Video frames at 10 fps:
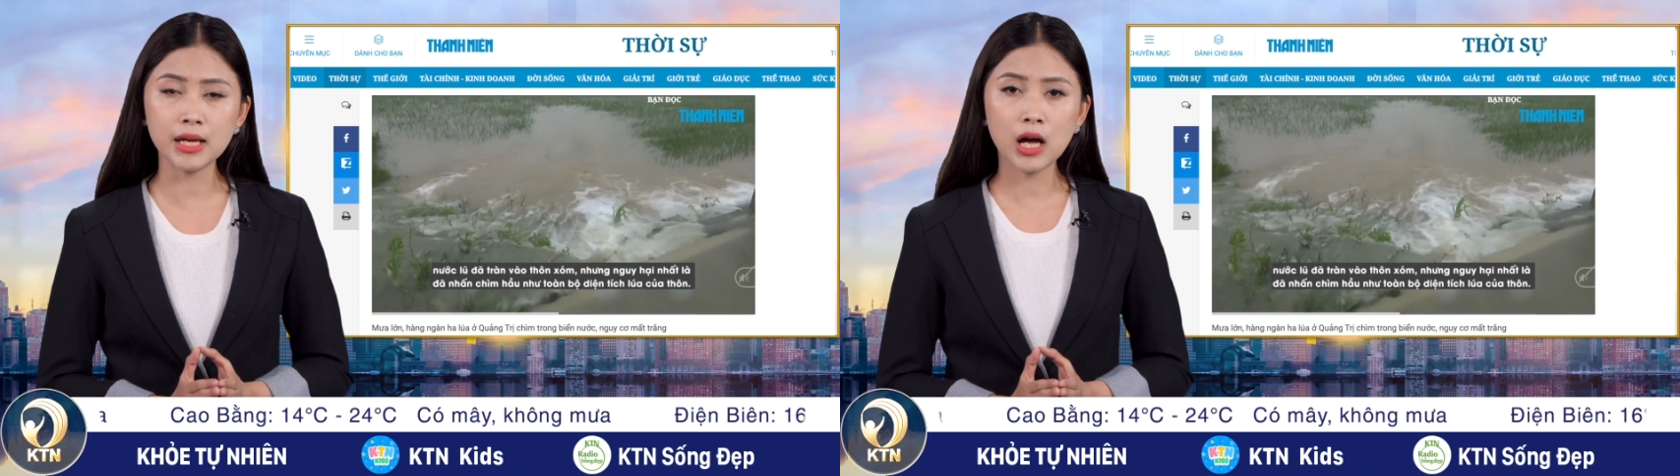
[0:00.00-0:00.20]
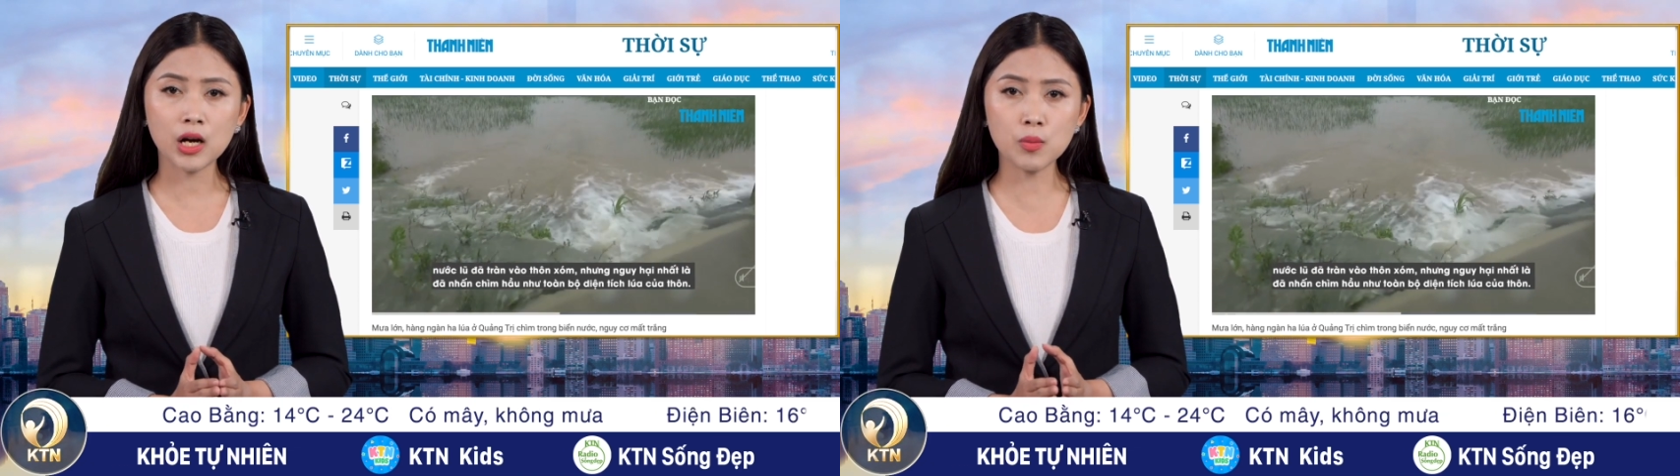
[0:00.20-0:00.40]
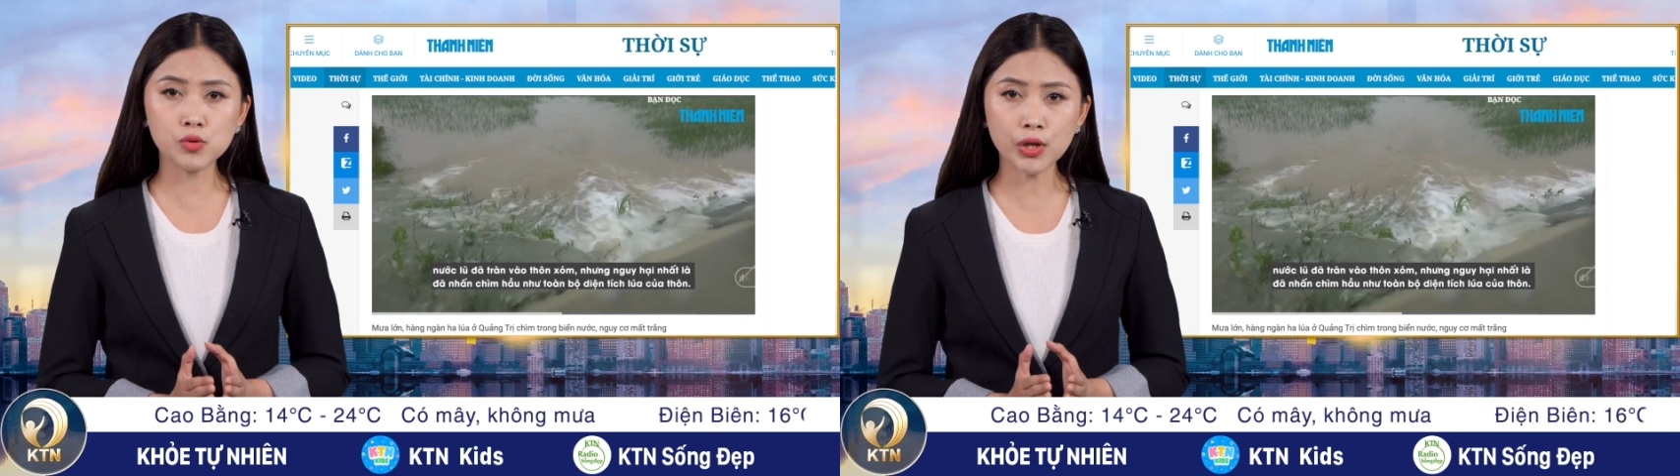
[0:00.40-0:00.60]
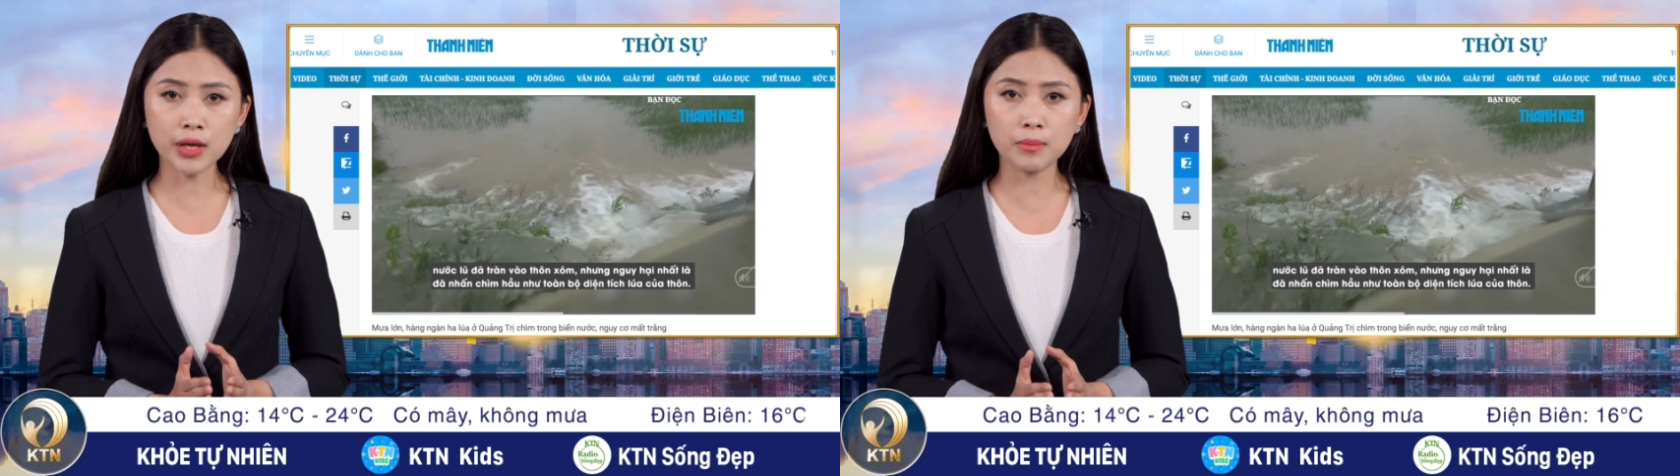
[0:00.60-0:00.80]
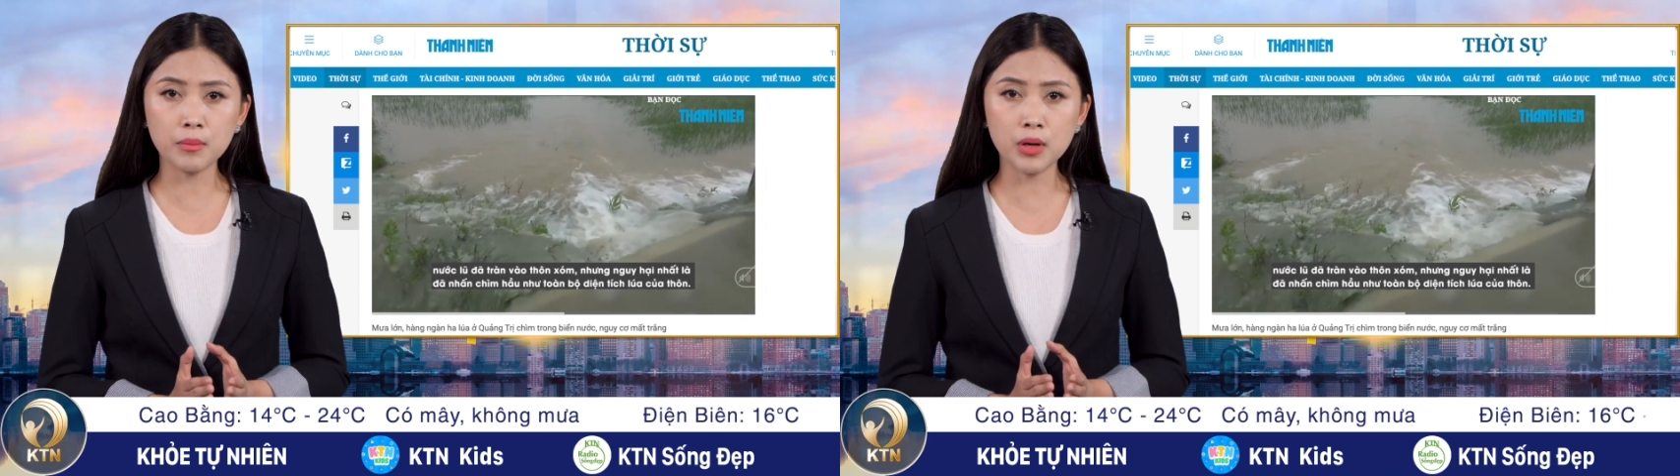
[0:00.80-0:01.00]
không xuất hiện
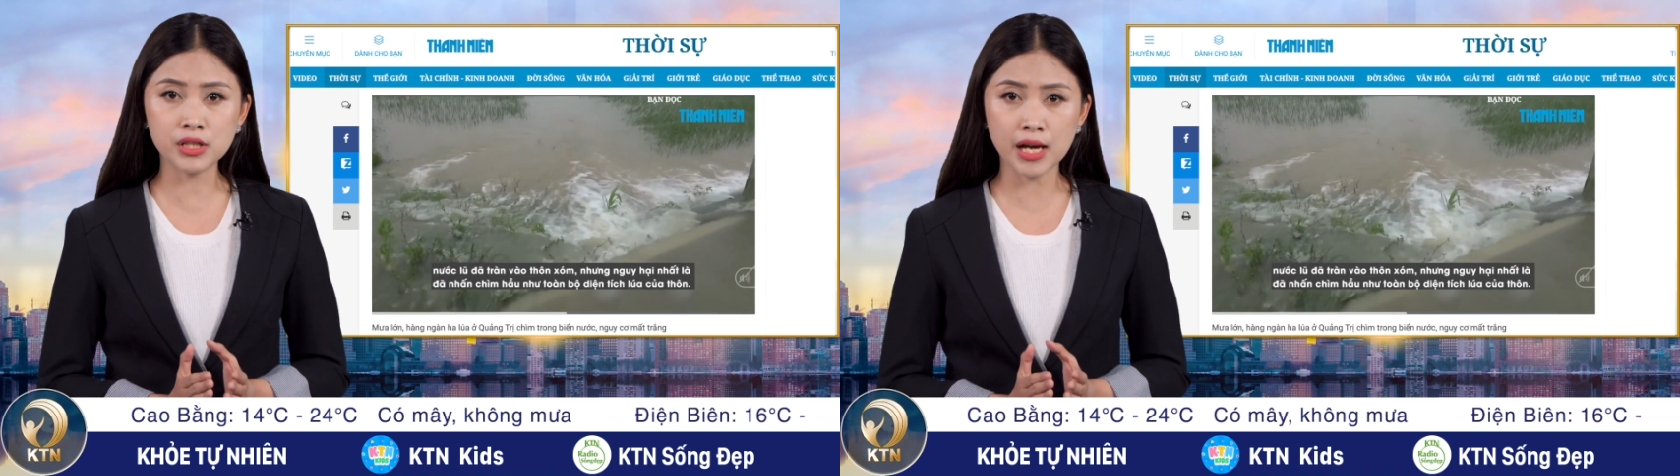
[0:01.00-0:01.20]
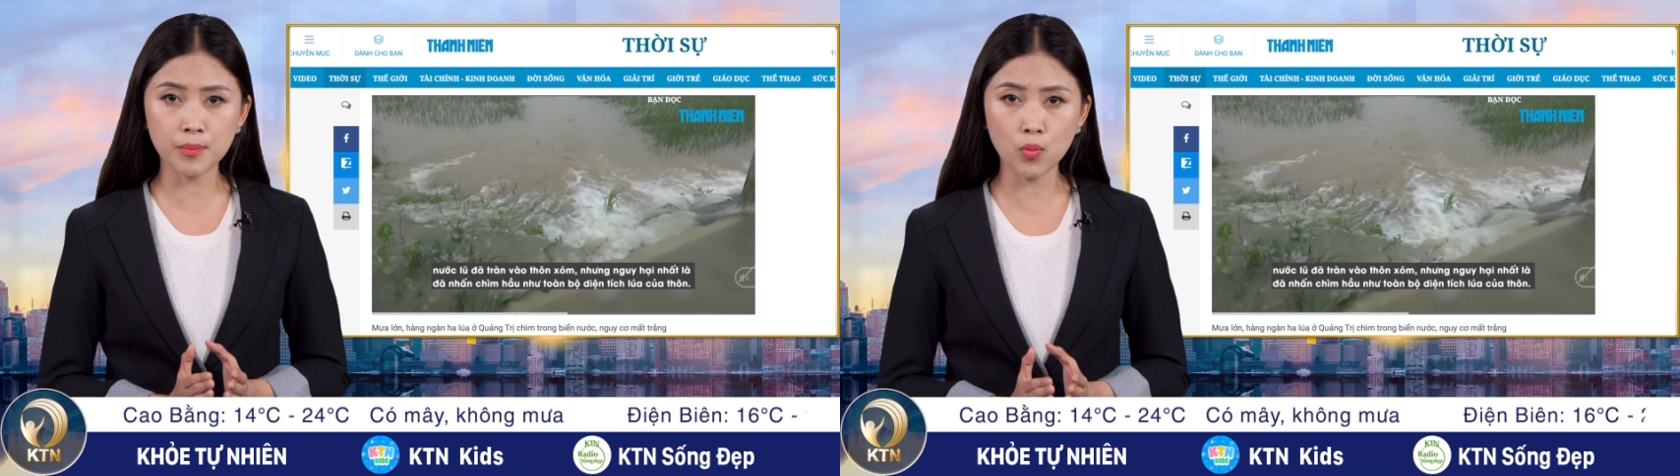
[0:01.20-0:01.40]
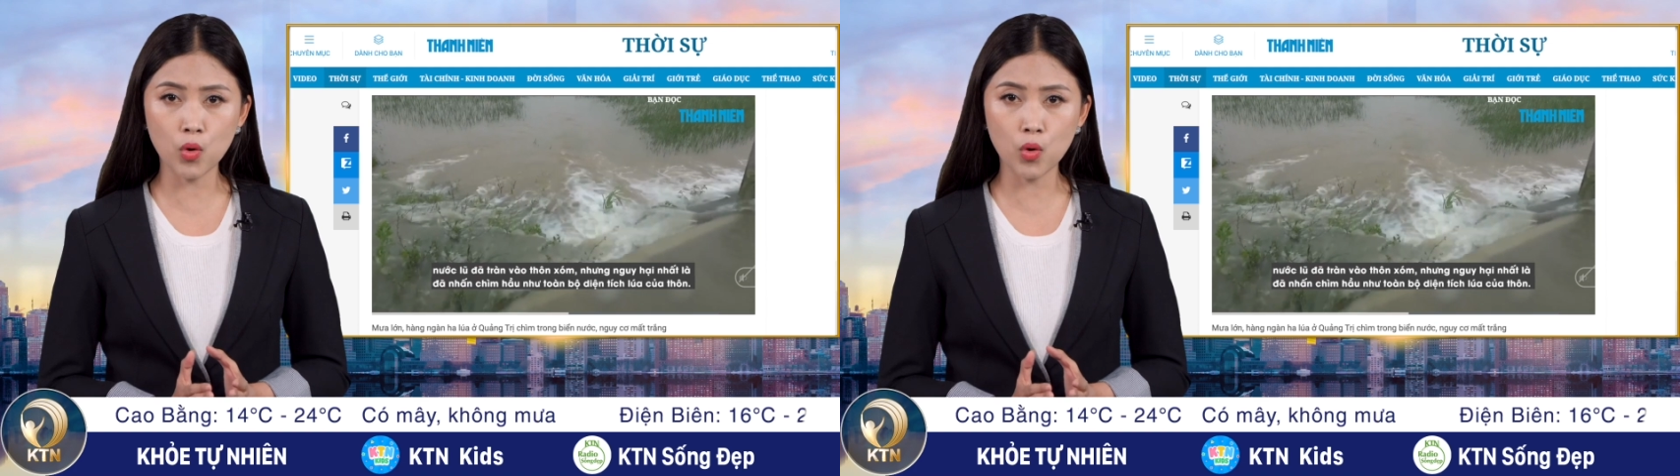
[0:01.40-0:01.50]
mưa trái mùa